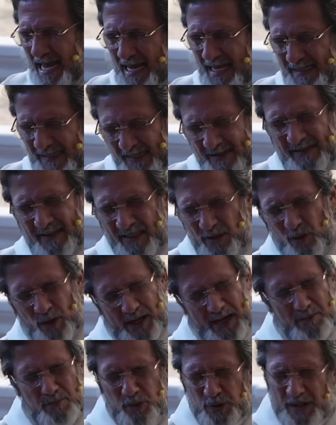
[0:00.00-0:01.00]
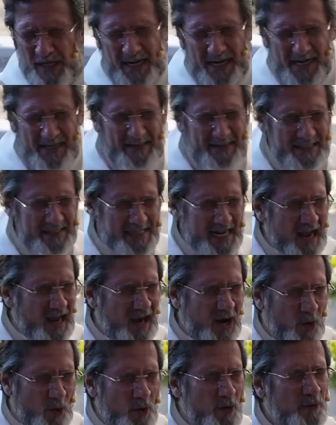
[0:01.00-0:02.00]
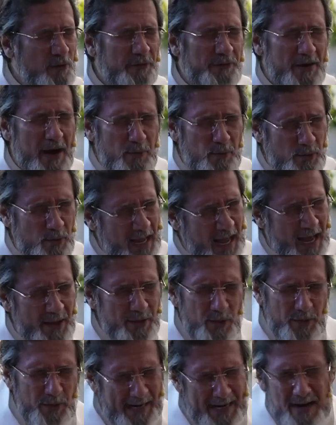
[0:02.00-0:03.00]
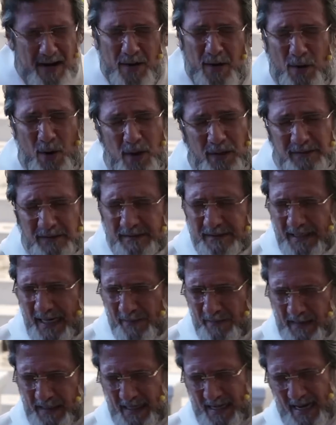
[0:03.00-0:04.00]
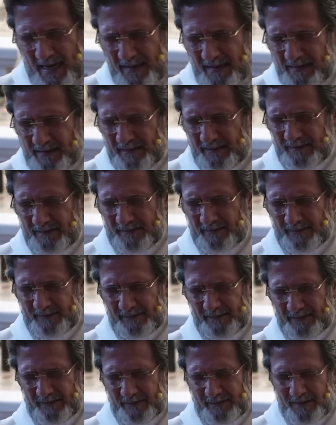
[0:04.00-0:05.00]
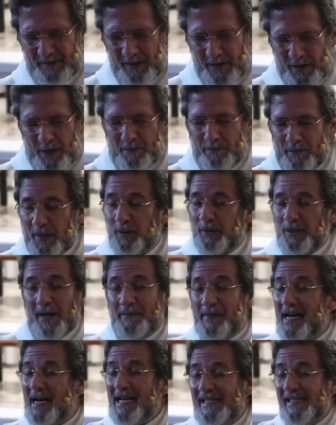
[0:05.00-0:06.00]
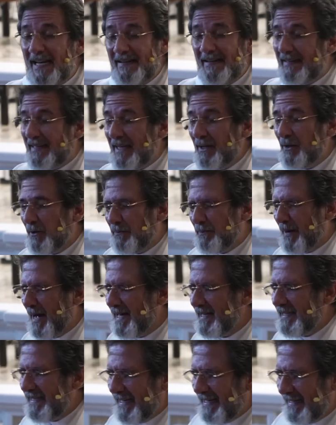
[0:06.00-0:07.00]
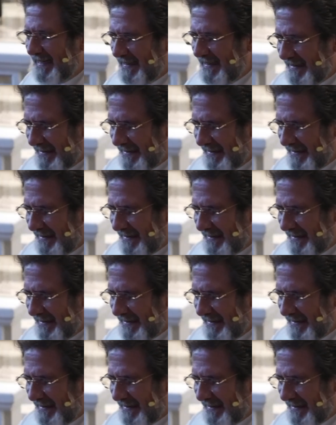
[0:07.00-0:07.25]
He sentido que mucha gente se ha confabulado en contra mía. Pero también he sentido, Padre,